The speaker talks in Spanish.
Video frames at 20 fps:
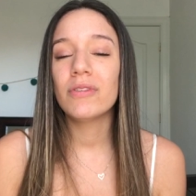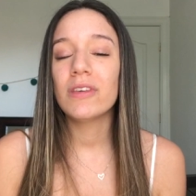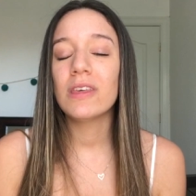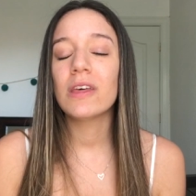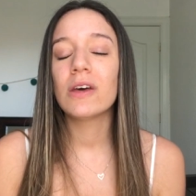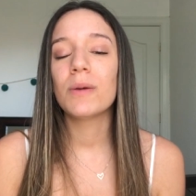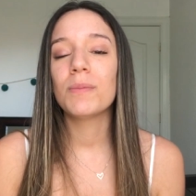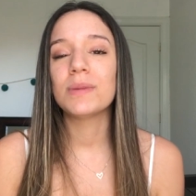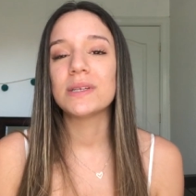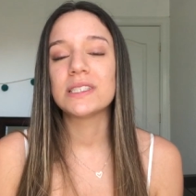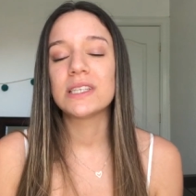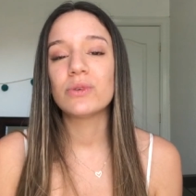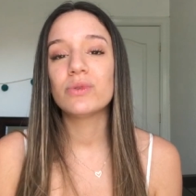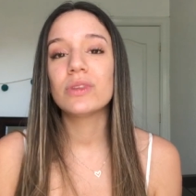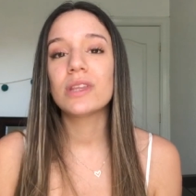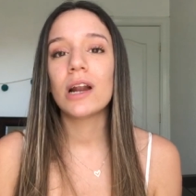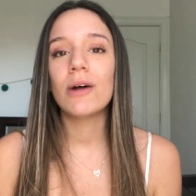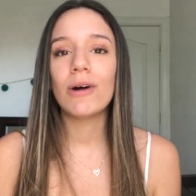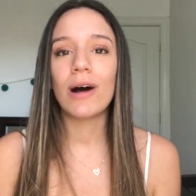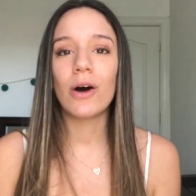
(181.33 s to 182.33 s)
video empecé un
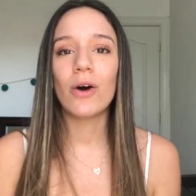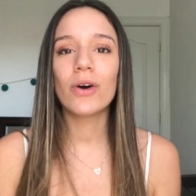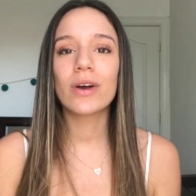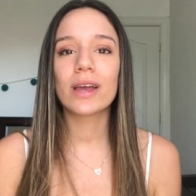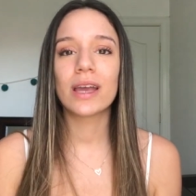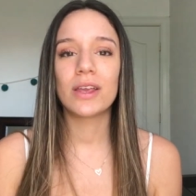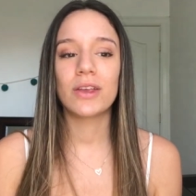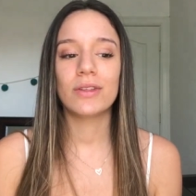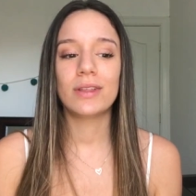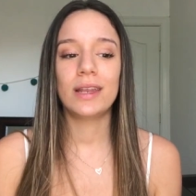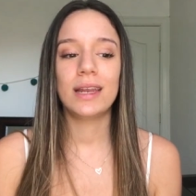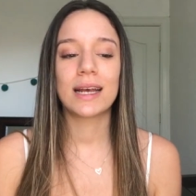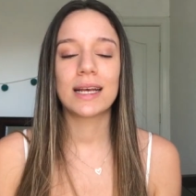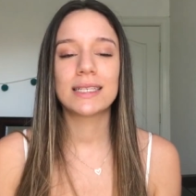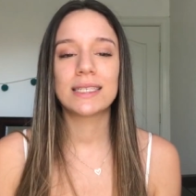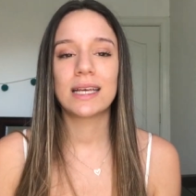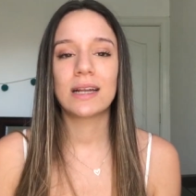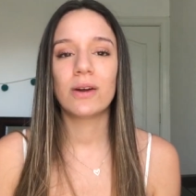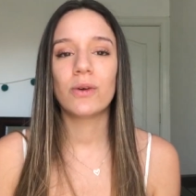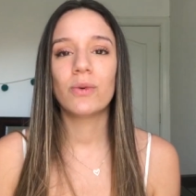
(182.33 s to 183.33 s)
trabajo que yo tenía que
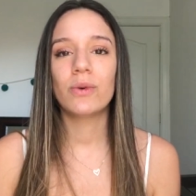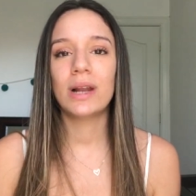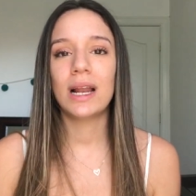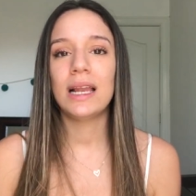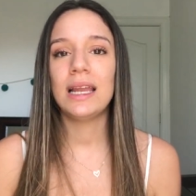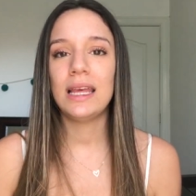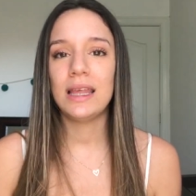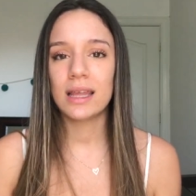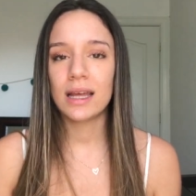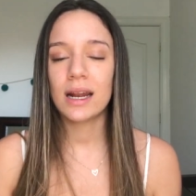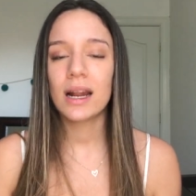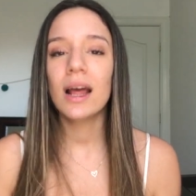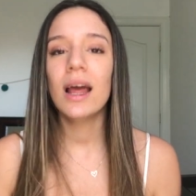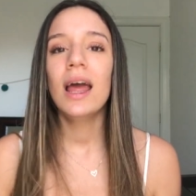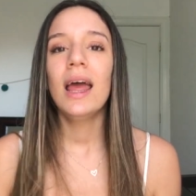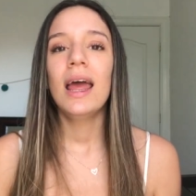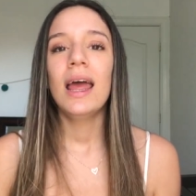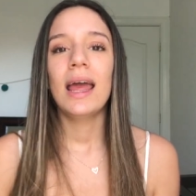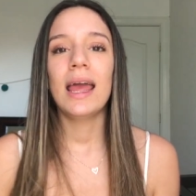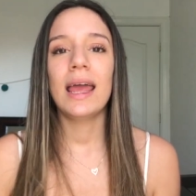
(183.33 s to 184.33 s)
ser una líder
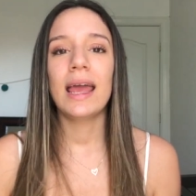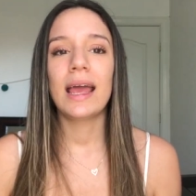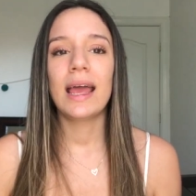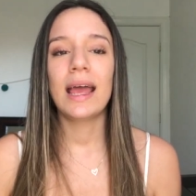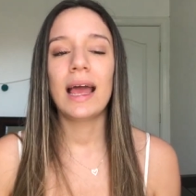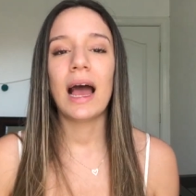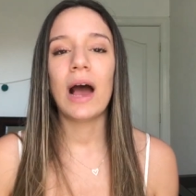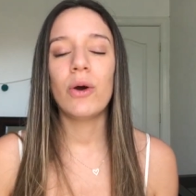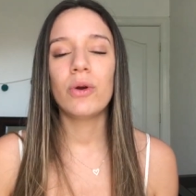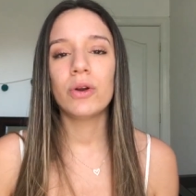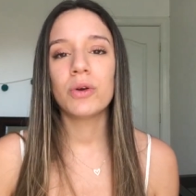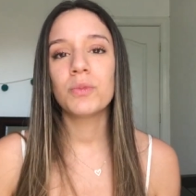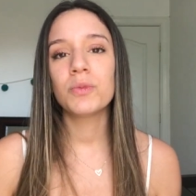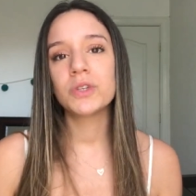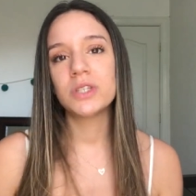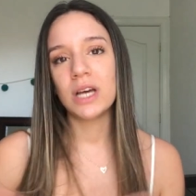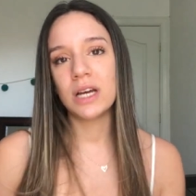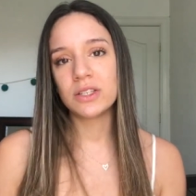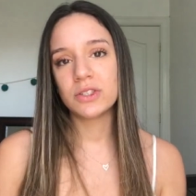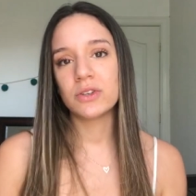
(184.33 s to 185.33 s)
eh, a unos
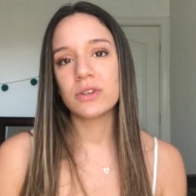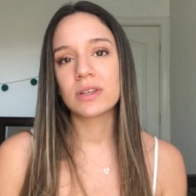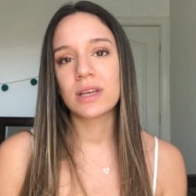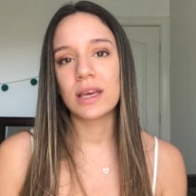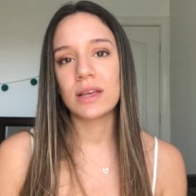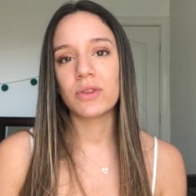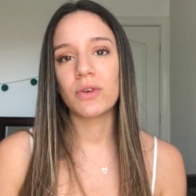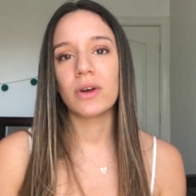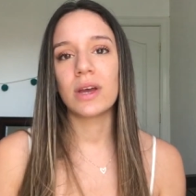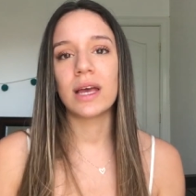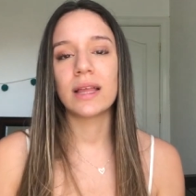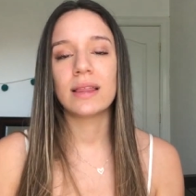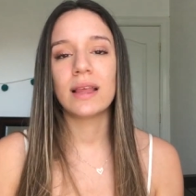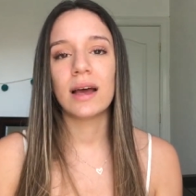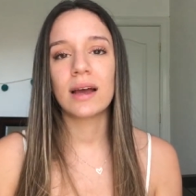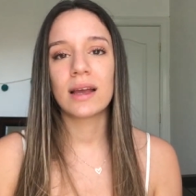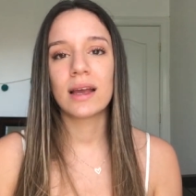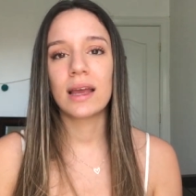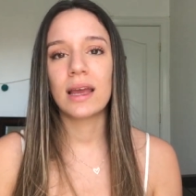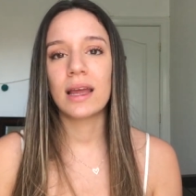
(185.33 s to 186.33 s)
muchachos que todavía
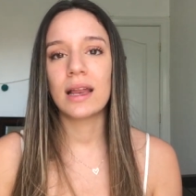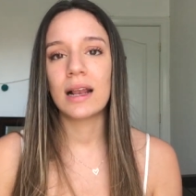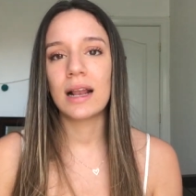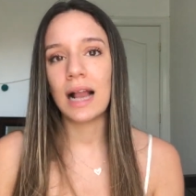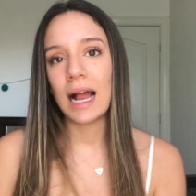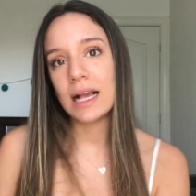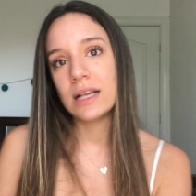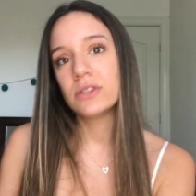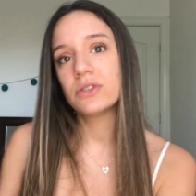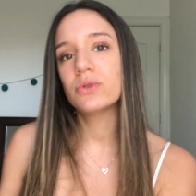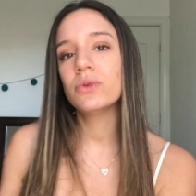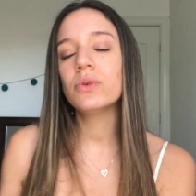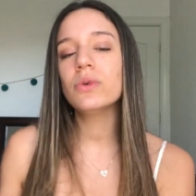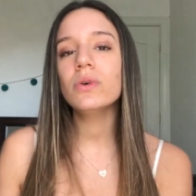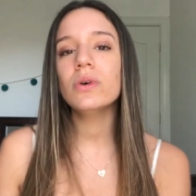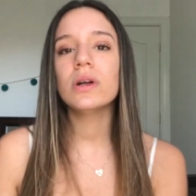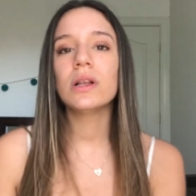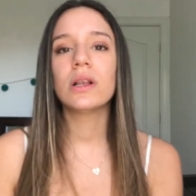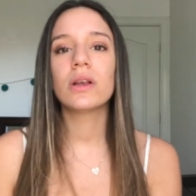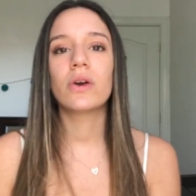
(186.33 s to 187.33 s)
están en high
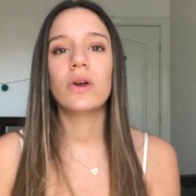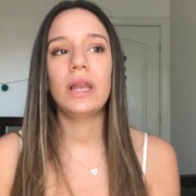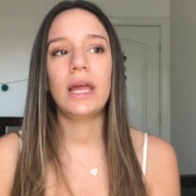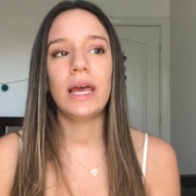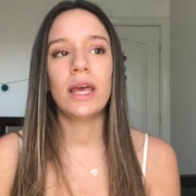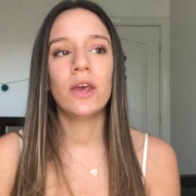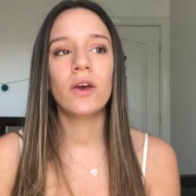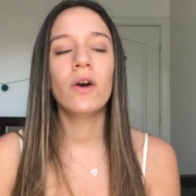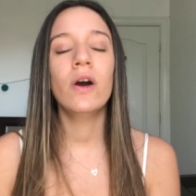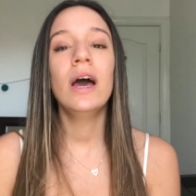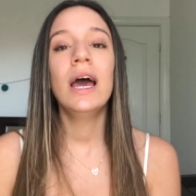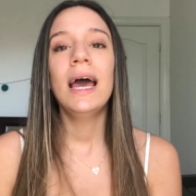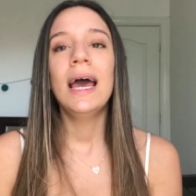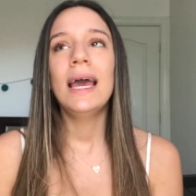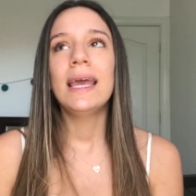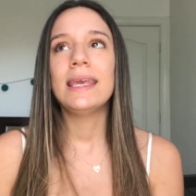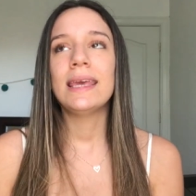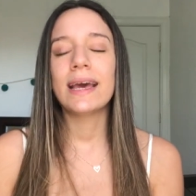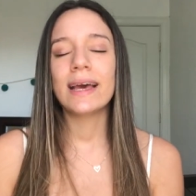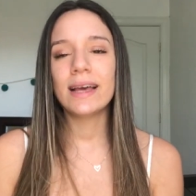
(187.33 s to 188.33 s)
school, en el colegio,
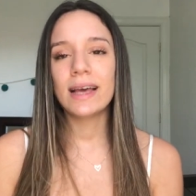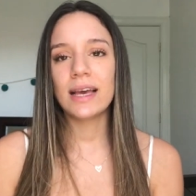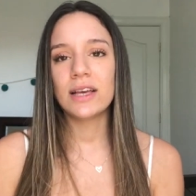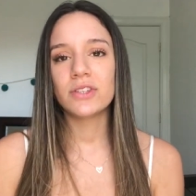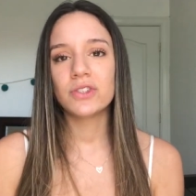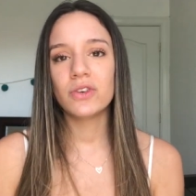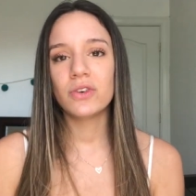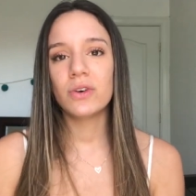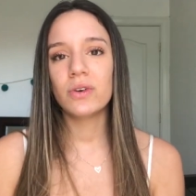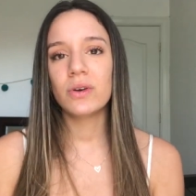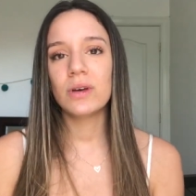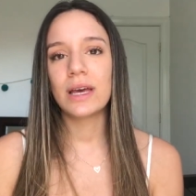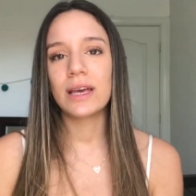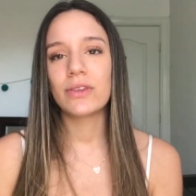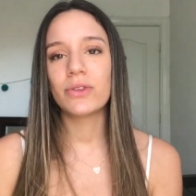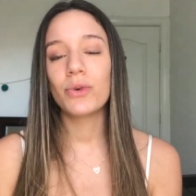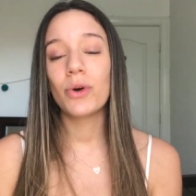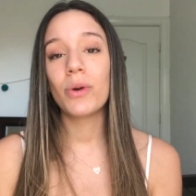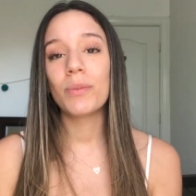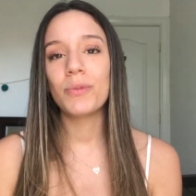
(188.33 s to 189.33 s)
y e, eso
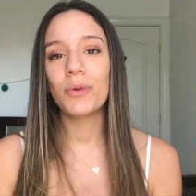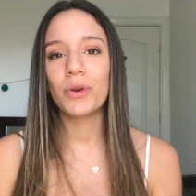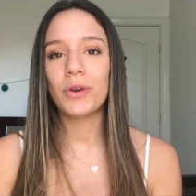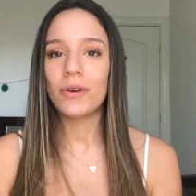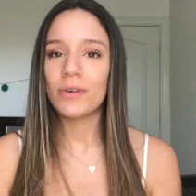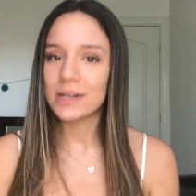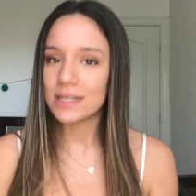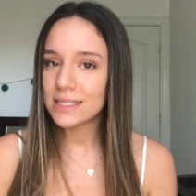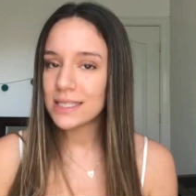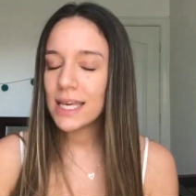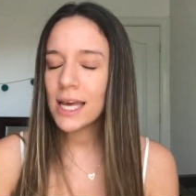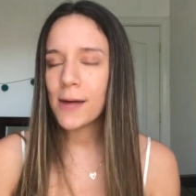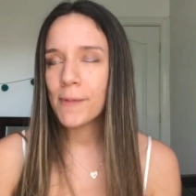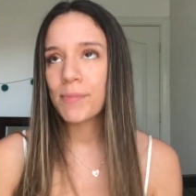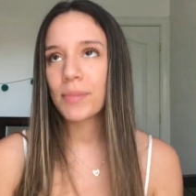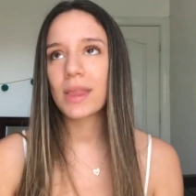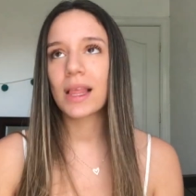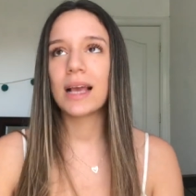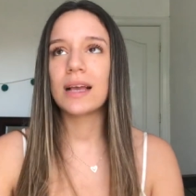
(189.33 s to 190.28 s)
estuvo en mi universidad.